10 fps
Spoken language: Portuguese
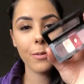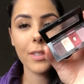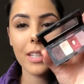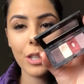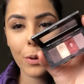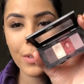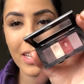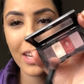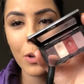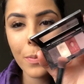vocês já
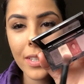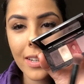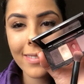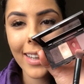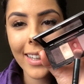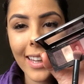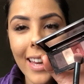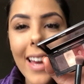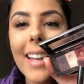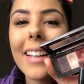conseguiram observar aqui
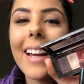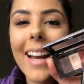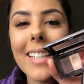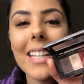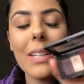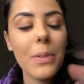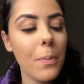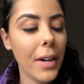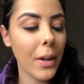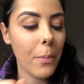que essa é a
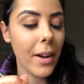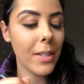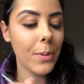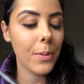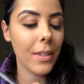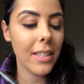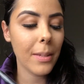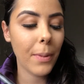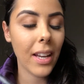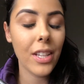sombra que eu mais uso
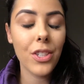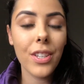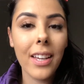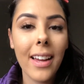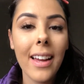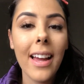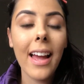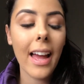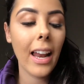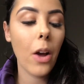nessa paletinha.
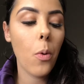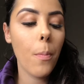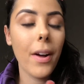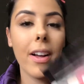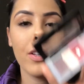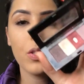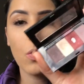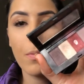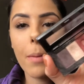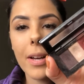Ela é uma
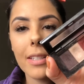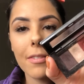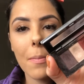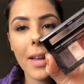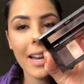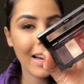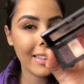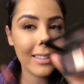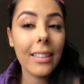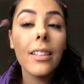sombra mais
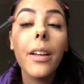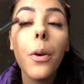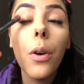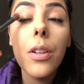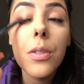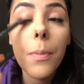avermelhada, eu gosto